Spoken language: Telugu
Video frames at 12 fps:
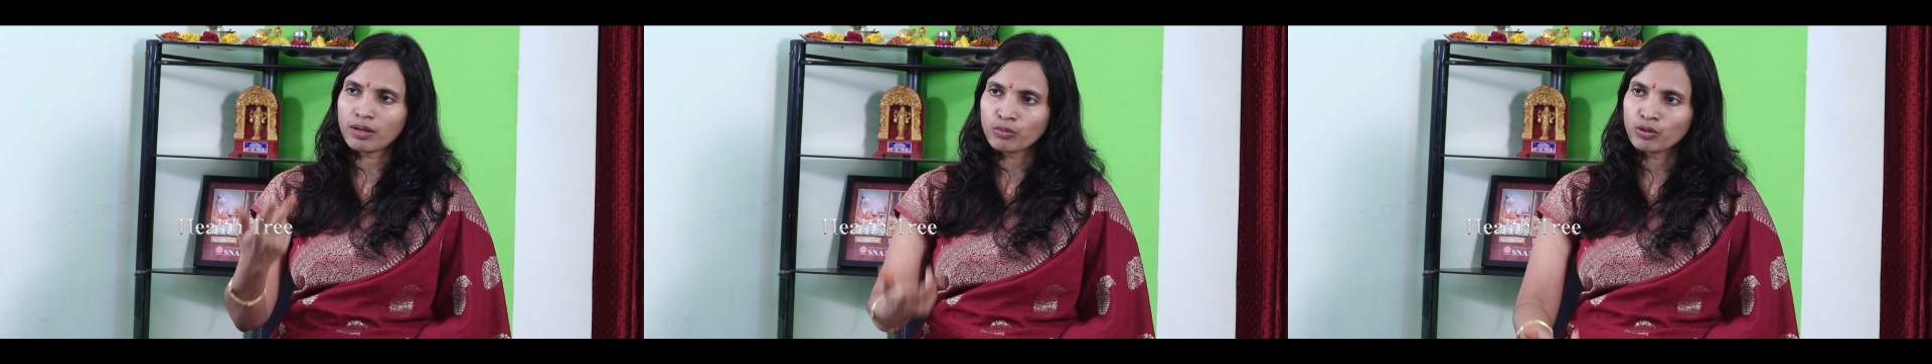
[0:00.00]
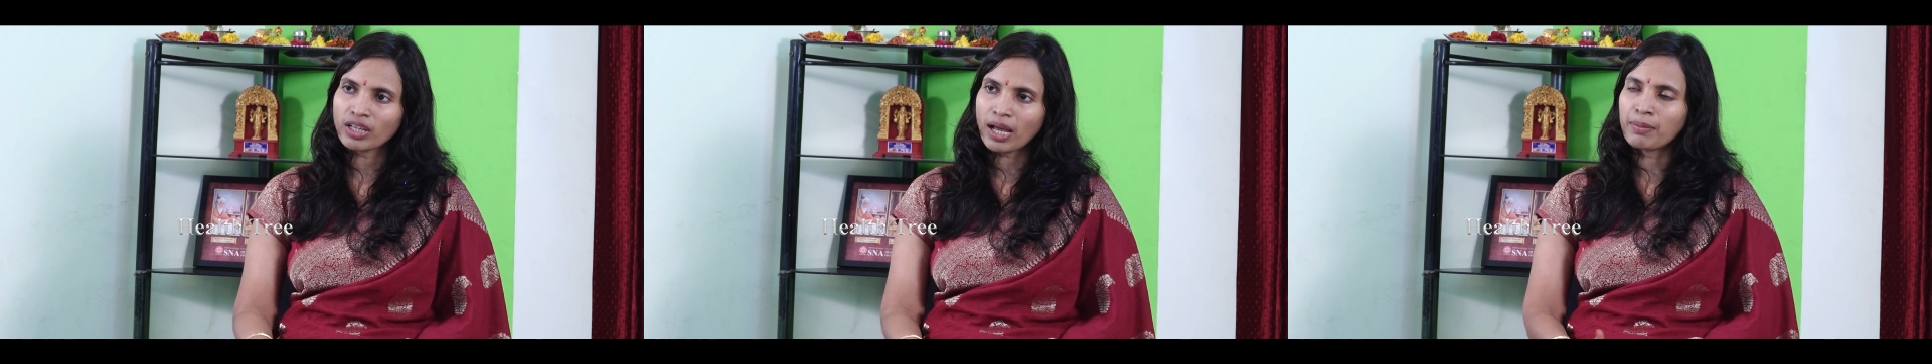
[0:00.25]

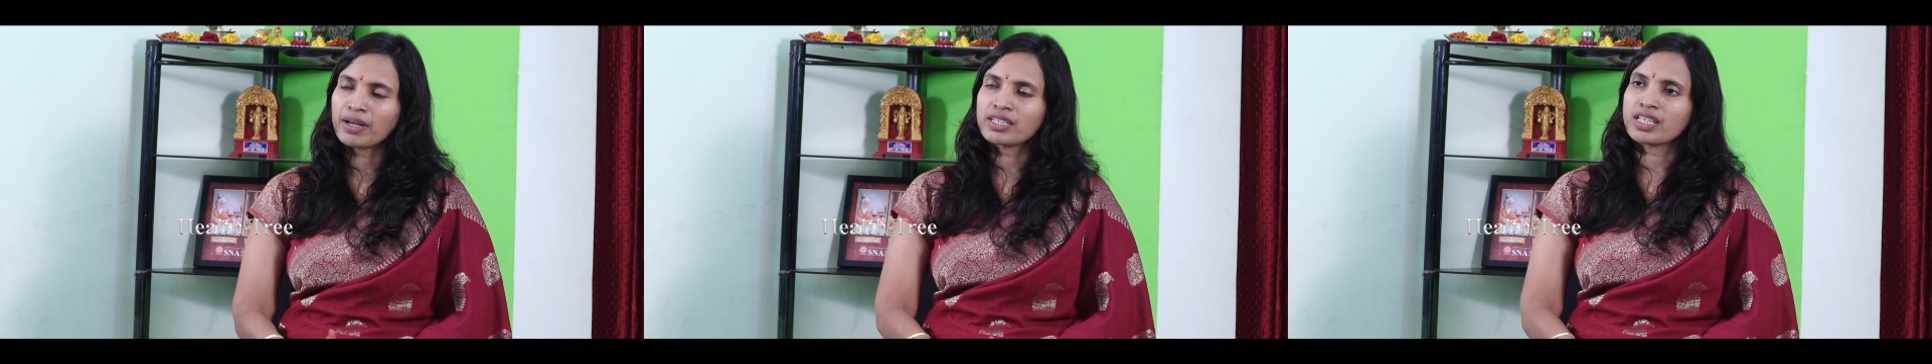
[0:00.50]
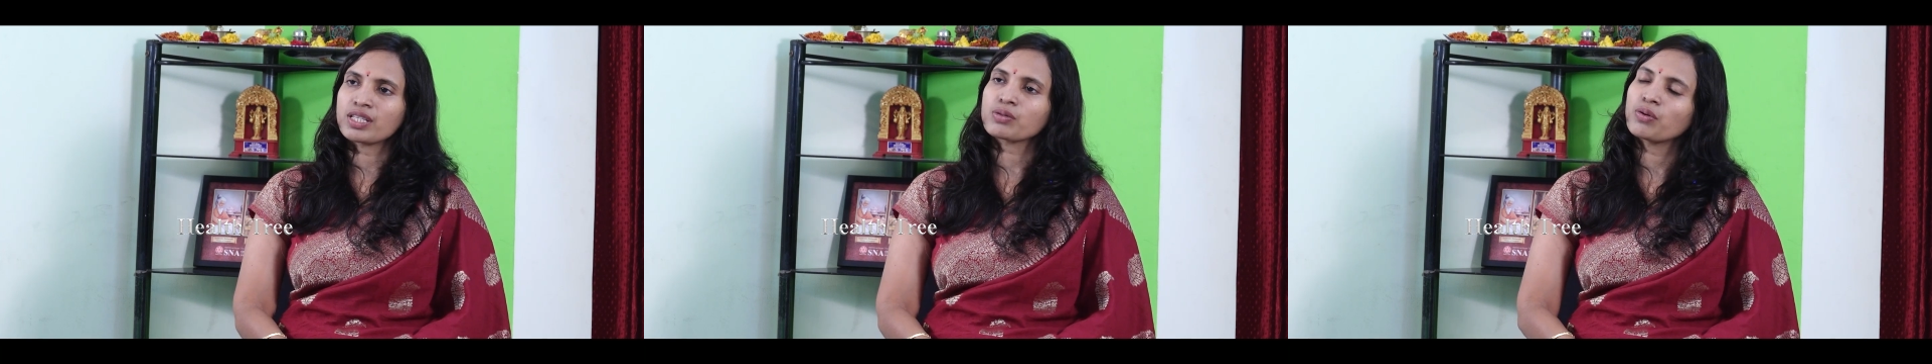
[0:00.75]
హార్మోన్
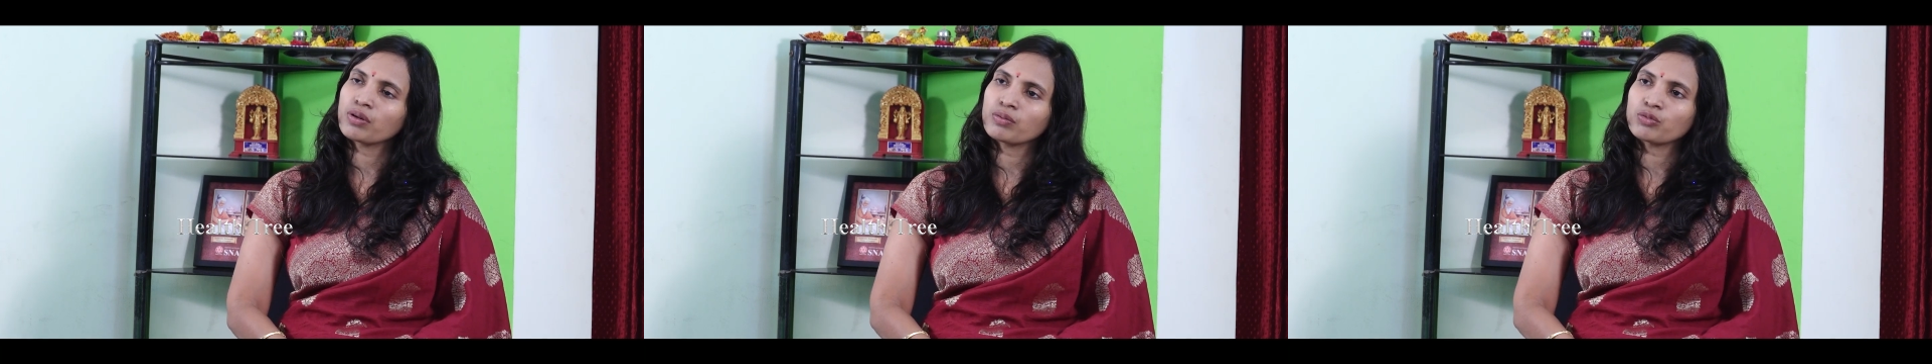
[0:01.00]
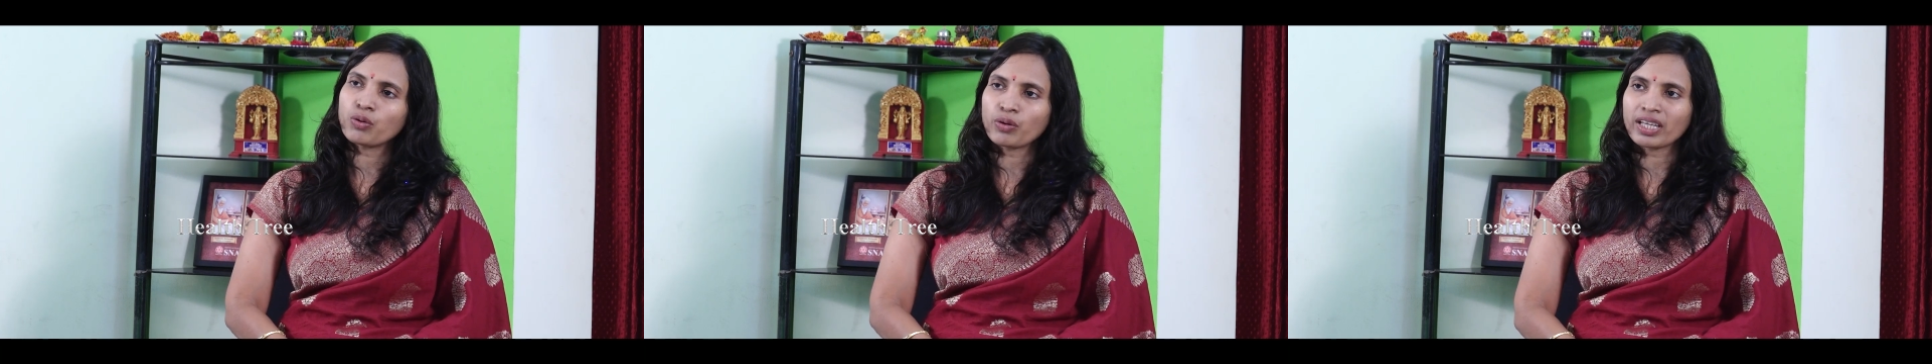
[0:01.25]
ట్యాబ్లెట్స్
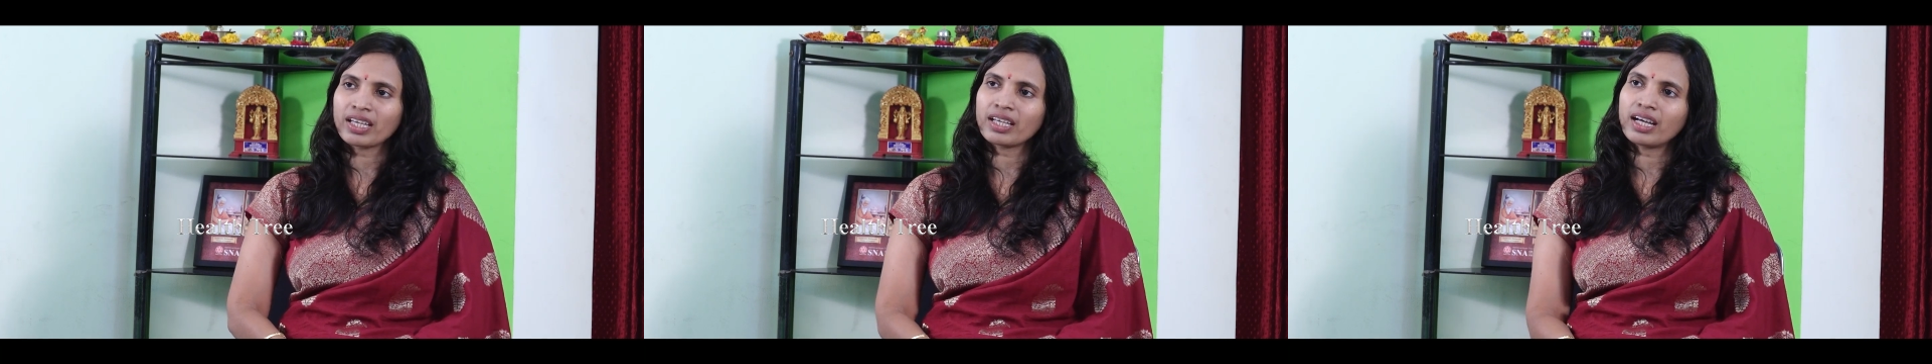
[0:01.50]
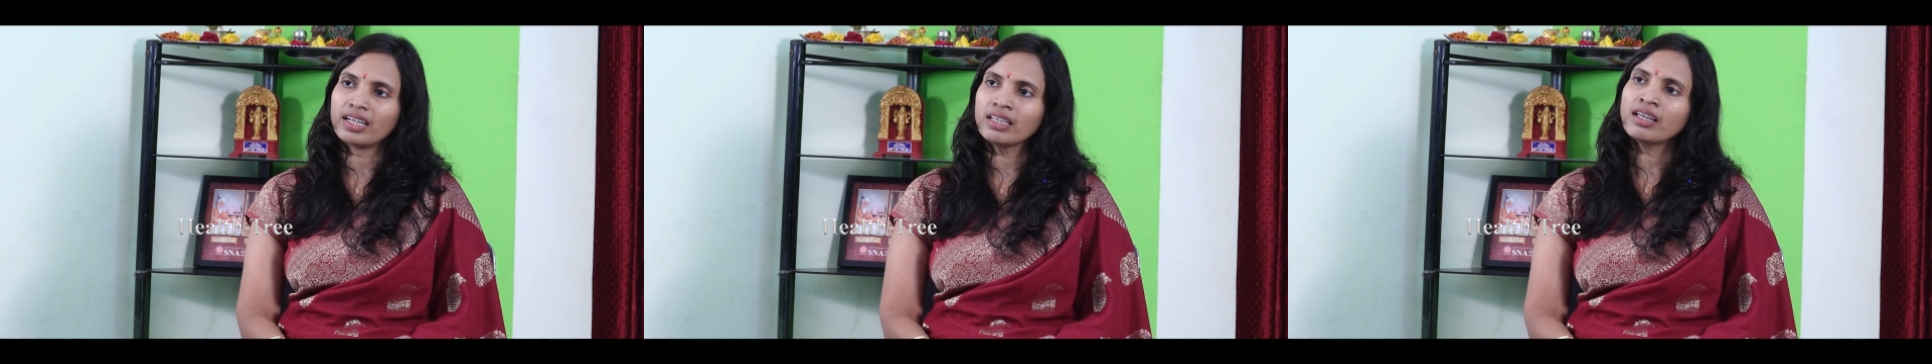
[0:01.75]
వేసుకోవడము ఓకే
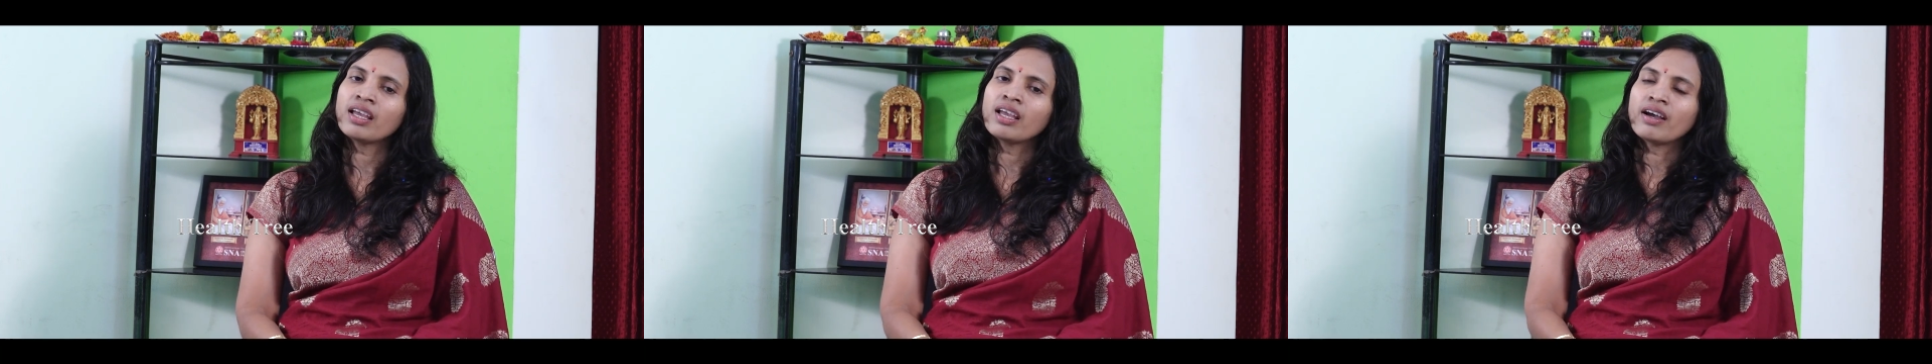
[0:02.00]
కానీ